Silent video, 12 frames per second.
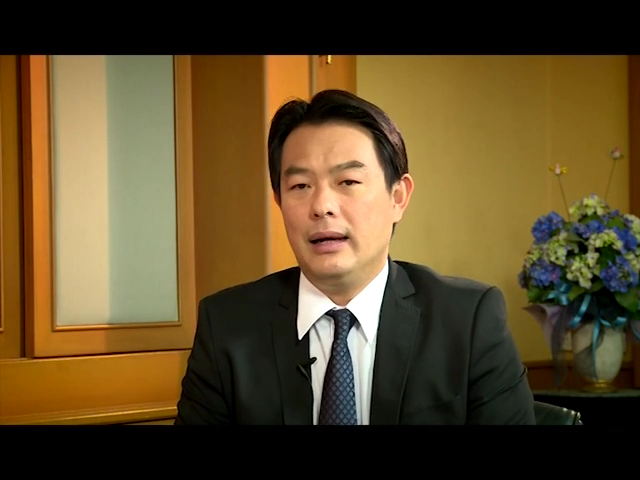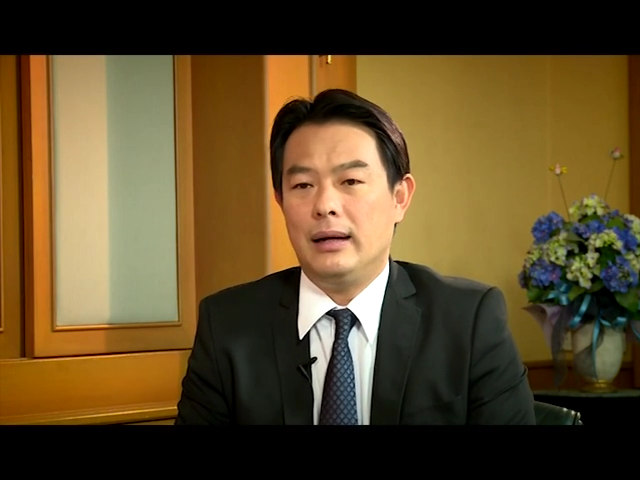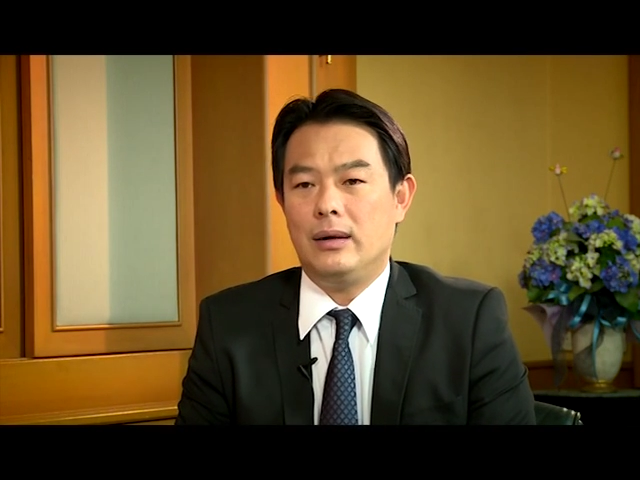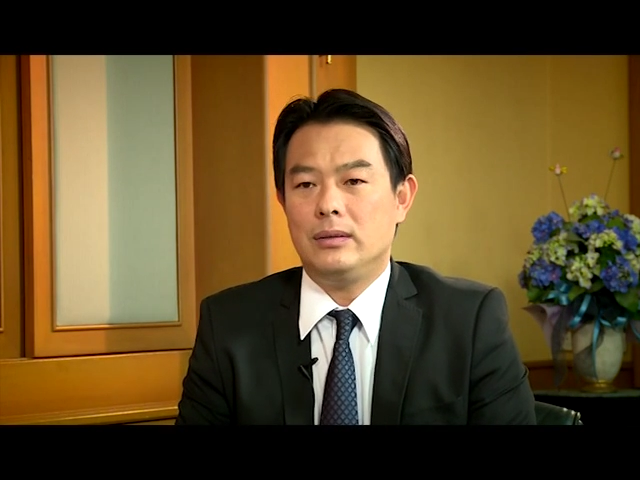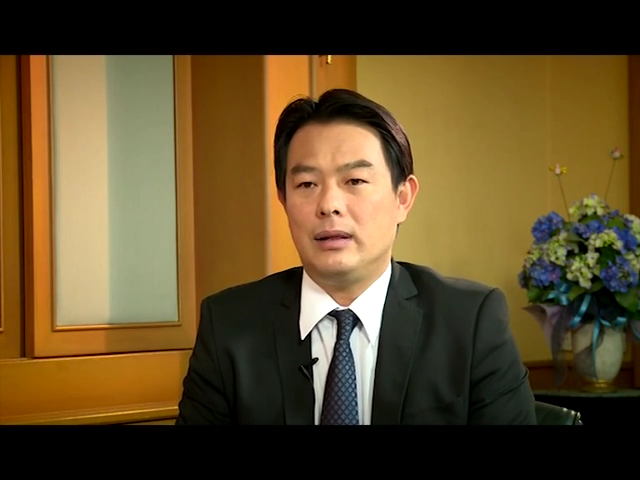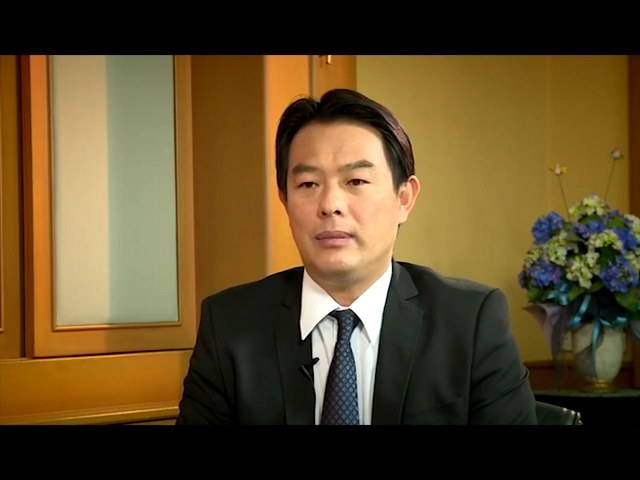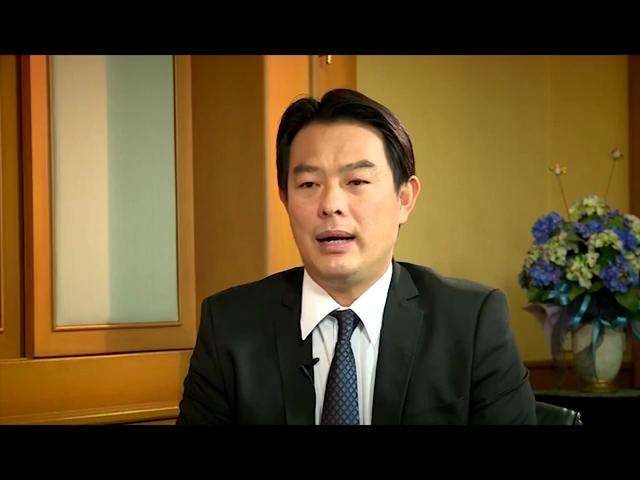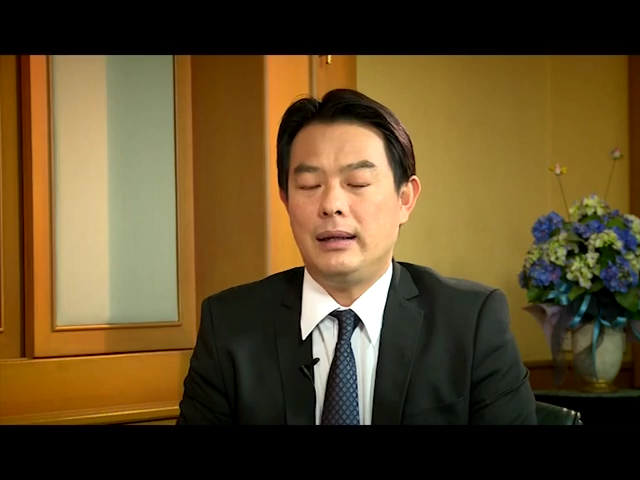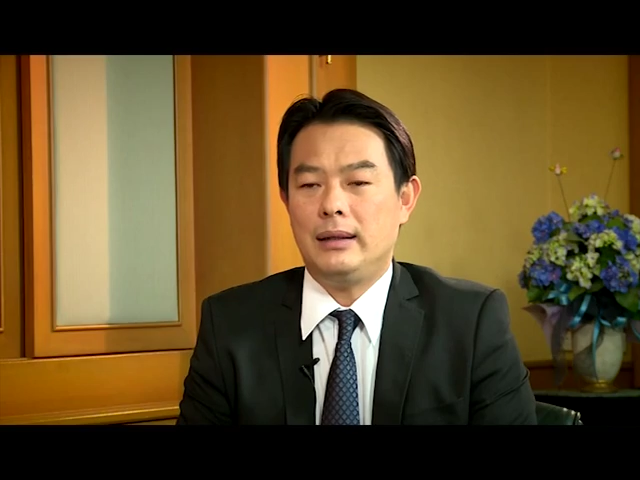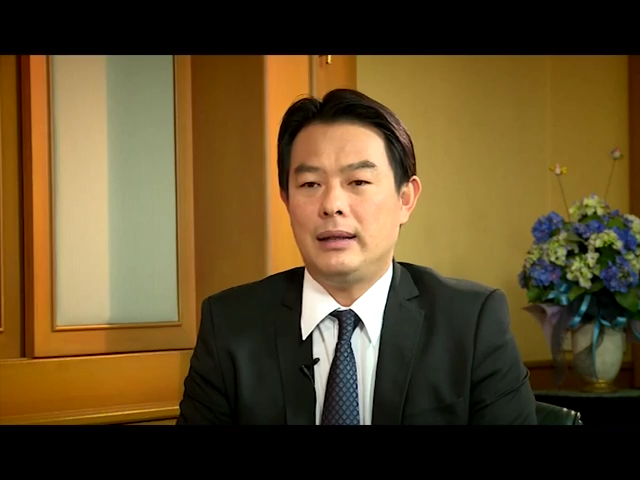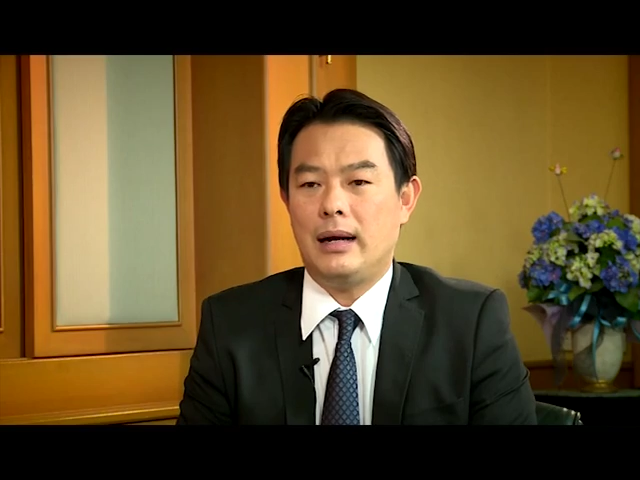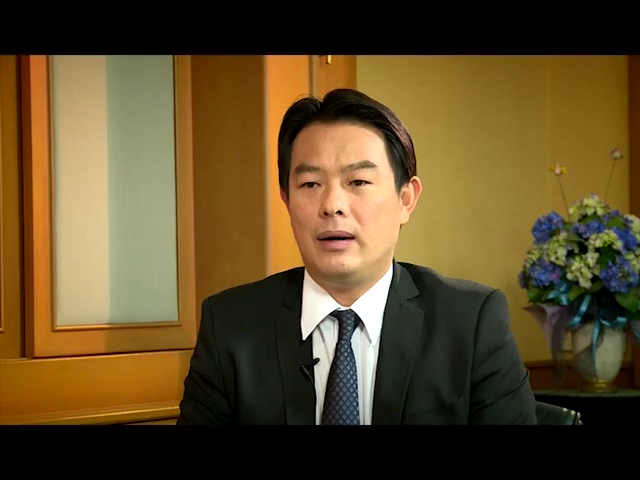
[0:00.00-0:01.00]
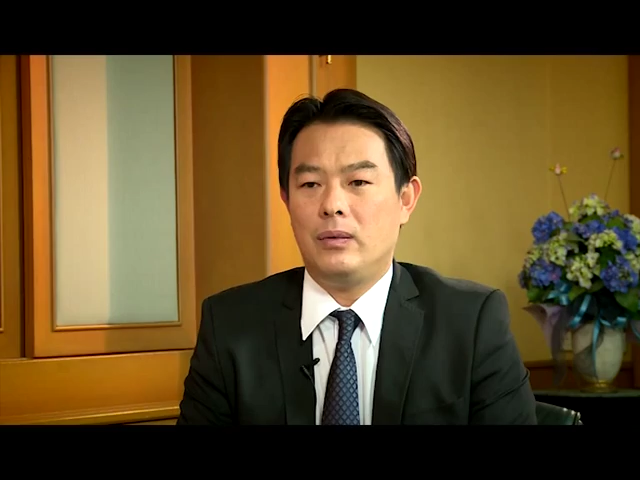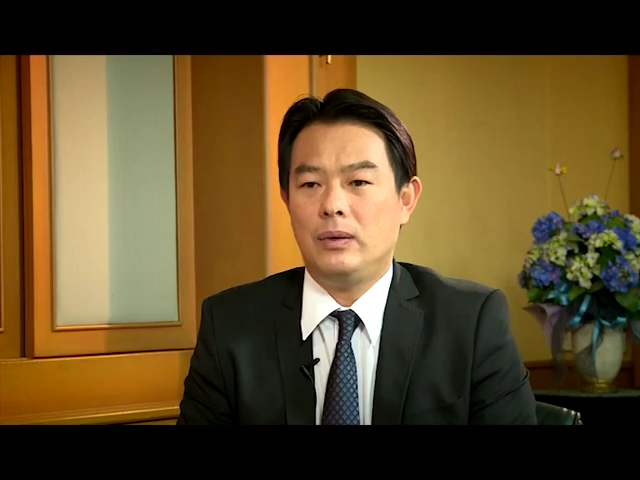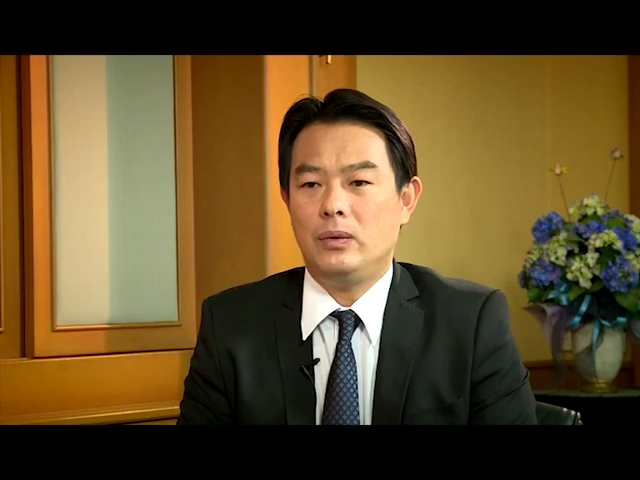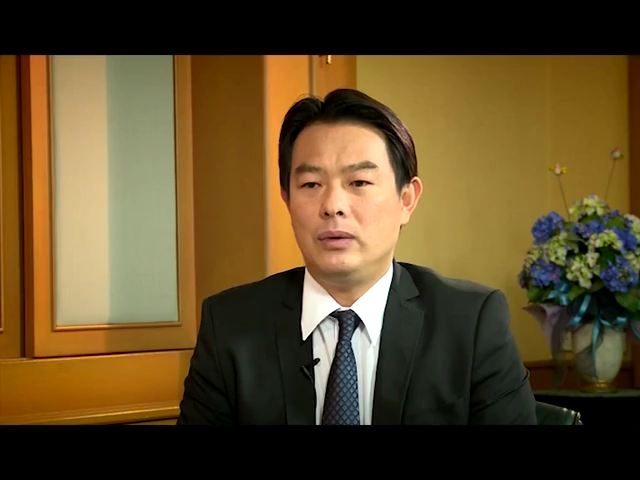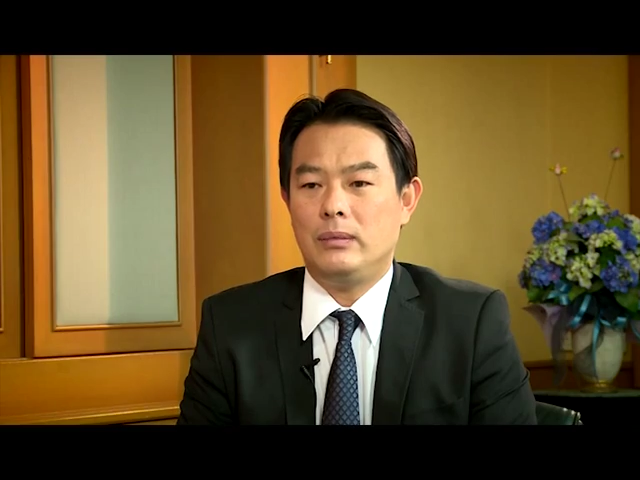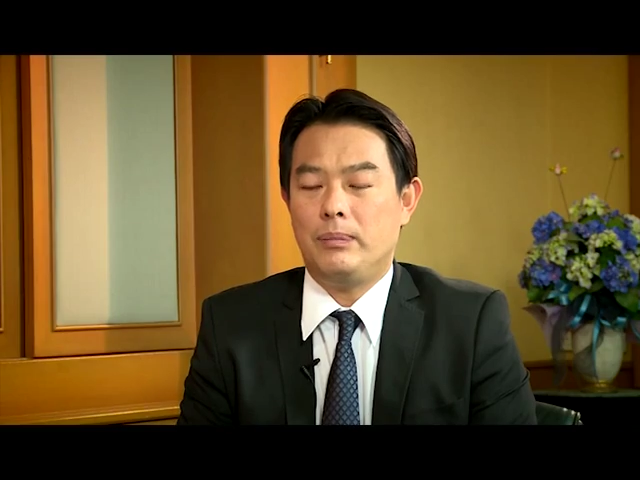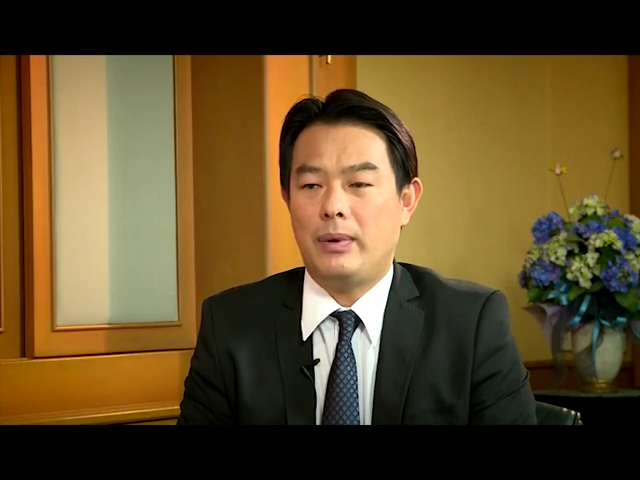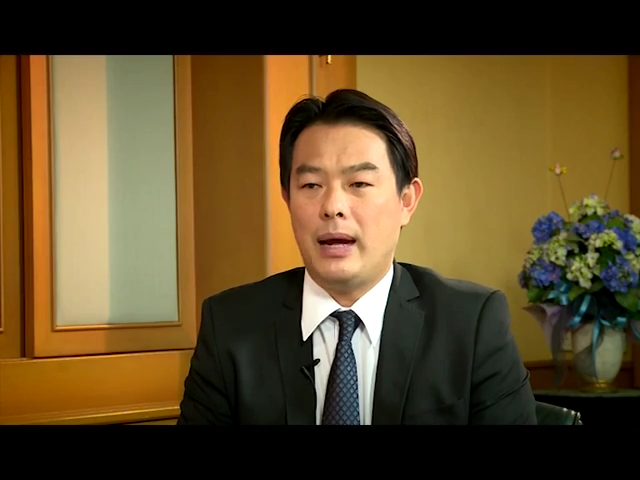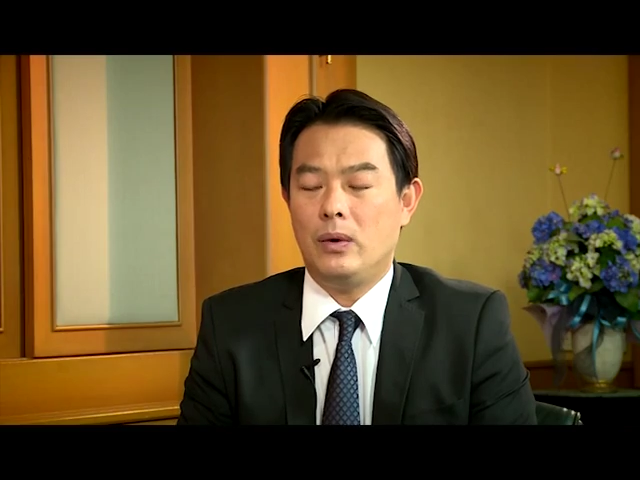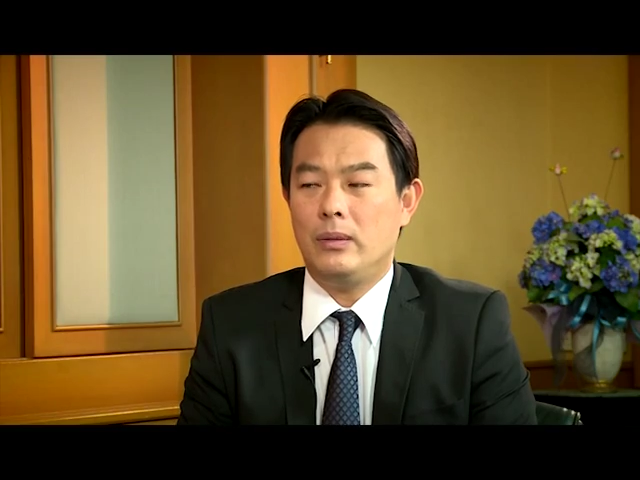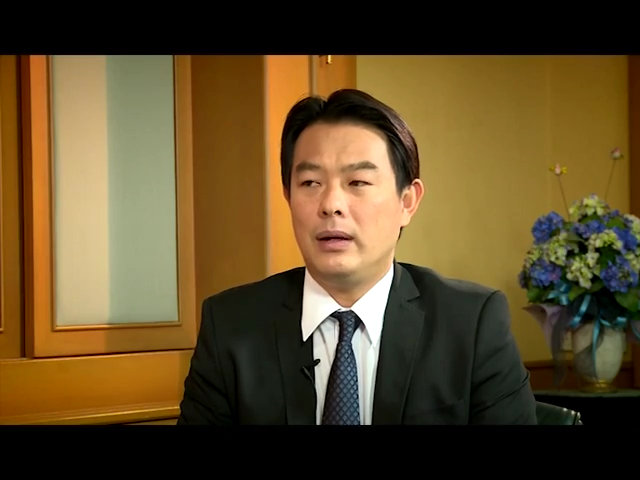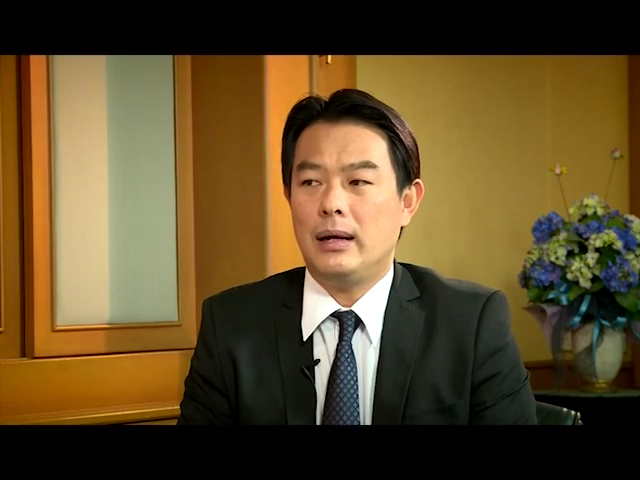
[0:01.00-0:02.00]
เราสามารถที่จะเอาวัตถุดิบและแปร
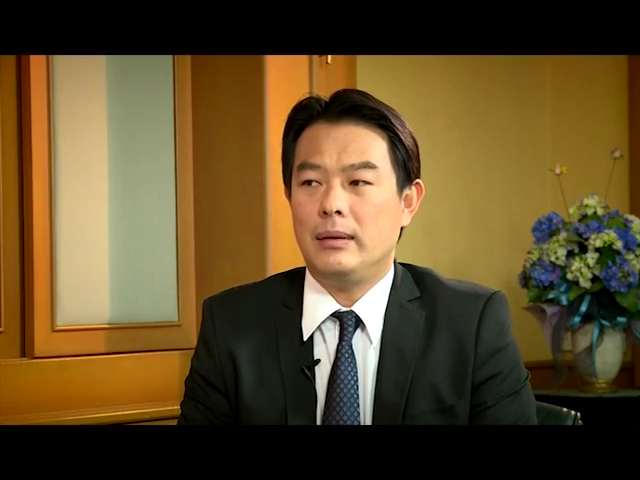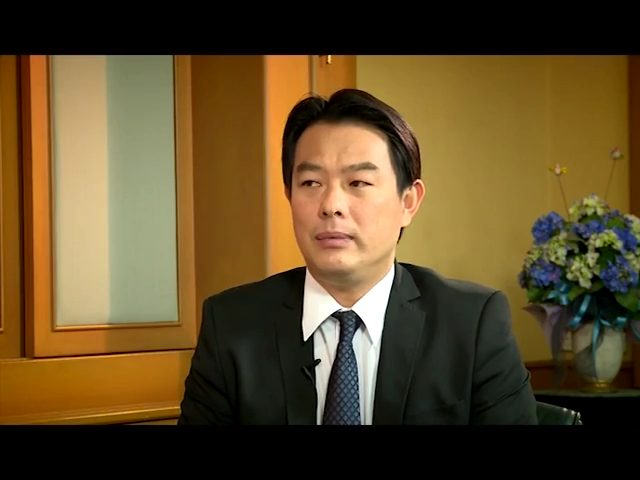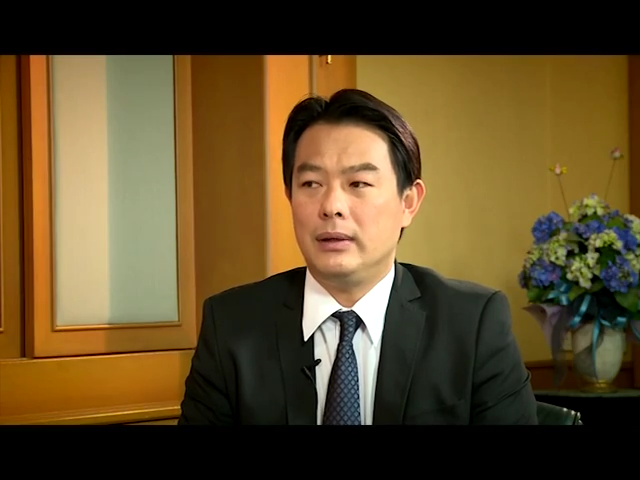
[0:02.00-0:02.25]
รูปแล้วก็